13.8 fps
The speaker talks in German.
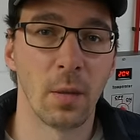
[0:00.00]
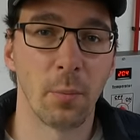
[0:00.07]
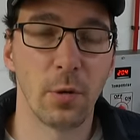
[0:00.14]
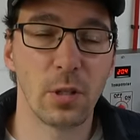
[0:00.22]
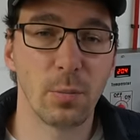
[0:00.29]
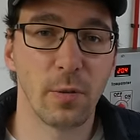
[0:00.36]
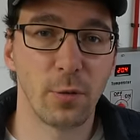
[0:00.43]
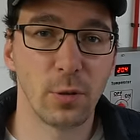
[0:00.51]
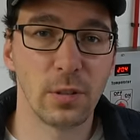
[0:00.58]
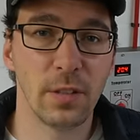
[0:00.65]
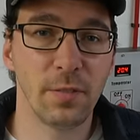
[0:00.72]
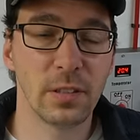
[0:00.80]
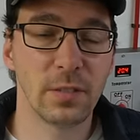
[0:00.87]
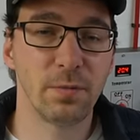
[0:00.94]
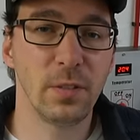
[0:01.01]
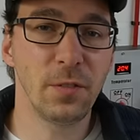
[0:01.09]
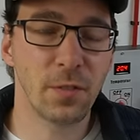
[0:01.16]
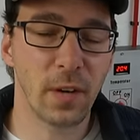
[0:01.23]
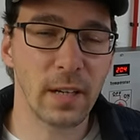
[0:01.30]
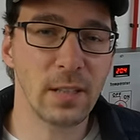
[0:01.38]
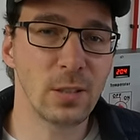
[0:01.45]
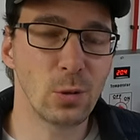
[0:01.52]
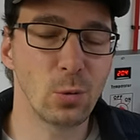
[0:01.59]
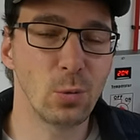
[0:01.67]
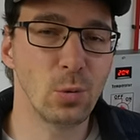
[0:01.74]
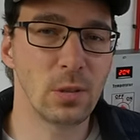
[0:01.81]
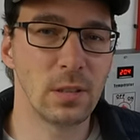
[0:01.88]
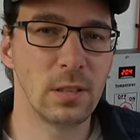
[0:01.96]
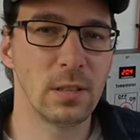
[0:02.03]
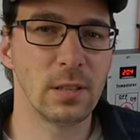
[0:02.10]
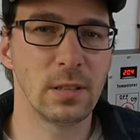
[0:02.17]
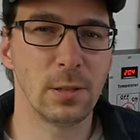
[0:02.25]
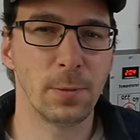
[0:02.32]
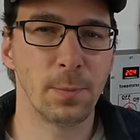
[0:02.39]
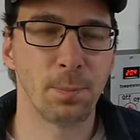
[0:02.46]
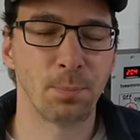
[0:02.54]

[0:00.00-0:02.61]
Ich möchte mal von dir wissen, wie fandest du diese,